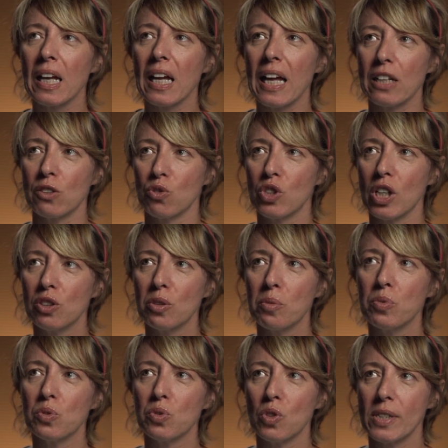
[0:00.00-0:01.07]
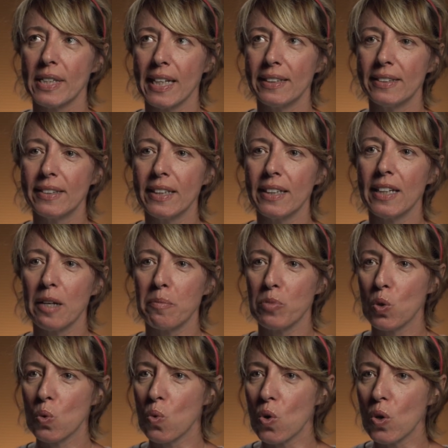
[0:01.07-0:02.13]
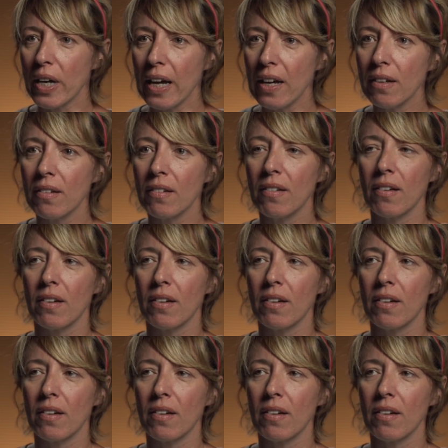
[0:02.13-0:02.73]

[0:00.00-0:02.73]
e ad un certo punto sentì nel mio cuore